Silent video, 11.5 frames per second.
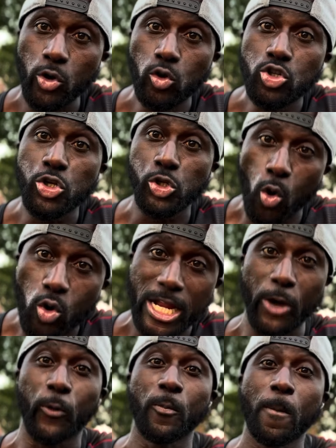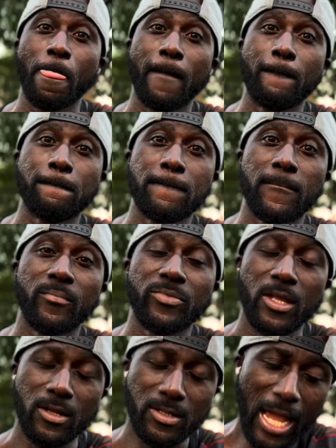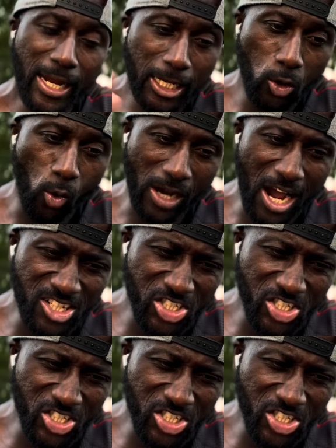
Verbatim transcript: 44だよだけど勘